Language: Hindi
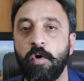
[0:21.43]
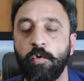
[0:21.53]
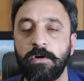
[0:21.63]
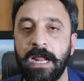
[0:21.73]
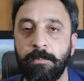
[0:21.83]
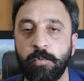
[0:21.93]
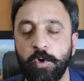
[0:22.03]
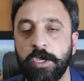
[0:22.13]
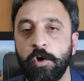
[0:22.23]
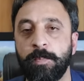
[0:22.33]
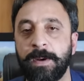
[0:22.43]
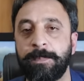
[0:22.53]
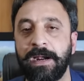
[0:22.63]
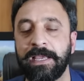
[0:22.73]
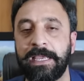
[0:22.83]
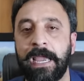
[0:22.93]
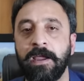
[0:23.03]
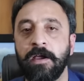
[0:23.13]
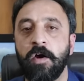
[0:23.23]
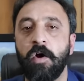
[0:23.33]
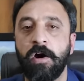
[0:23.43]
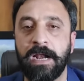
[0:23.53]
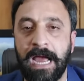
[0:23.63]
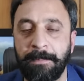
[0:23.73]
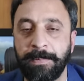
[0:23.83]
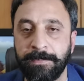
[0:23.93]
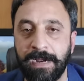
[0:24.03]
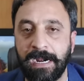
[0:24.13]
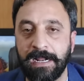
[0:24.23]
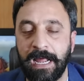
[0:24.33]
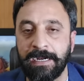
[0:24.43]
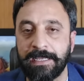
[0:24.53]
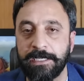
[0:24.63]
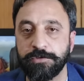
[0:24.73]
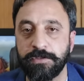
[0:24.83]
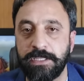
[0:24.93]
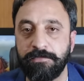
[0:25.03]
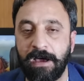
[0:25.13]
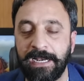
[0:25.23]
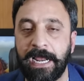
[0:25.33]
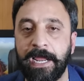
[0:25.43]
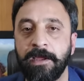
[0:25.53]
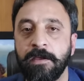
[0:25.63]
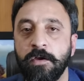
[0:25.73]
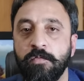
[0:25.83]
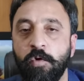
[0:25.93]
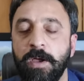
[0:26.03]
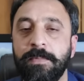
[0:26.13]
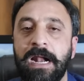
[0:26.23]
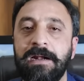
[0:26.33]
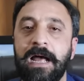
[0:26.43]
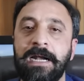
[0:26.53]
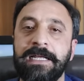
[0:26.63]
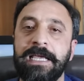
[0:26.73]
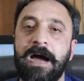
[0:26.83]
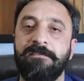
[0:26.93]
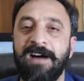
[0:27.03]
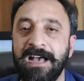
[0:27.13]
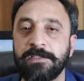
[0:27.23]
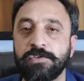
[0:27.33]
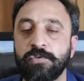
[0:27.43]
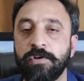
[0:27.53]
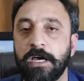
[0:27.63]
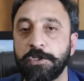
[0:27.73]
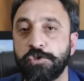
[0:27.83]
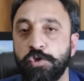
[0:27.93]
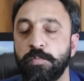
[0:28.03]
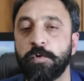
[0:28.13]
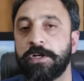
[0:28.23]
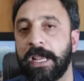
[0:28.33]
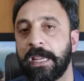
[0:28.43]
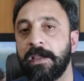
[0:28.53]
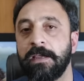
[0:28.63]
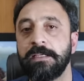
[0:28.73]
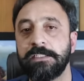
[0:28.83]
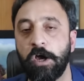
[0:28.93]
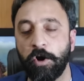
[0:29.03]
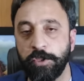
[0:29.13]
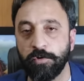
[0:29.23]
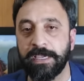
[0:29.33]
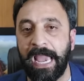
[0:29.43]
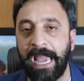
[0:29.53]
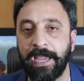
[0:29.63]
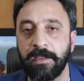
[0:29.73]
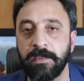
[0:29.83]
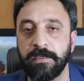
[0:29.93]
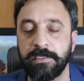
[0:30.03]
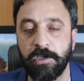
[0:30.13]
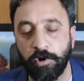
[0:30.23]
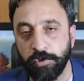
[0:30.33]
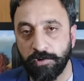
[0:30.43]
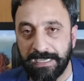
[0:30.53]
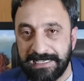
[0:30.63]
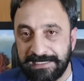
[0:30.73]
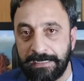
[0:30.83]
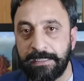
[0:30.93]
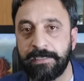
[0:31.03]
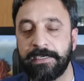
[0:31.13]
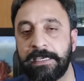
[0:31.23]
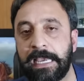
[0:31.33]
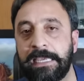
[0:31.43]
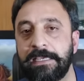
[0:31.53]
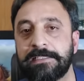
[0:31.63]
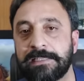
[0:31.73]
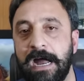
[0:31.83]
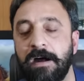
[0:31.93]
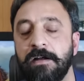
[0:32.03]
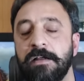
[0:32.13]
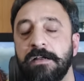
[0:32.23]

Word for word: वो उल्टा मुंह के ऊपर पड़ गई है और अब इमरान खान के जो दीवाने वो इमरान खान की आवाज़ सुनकर झूम उठे ये ऑडियो क्या है ये ऑडियो कैसे लीक की गई इसका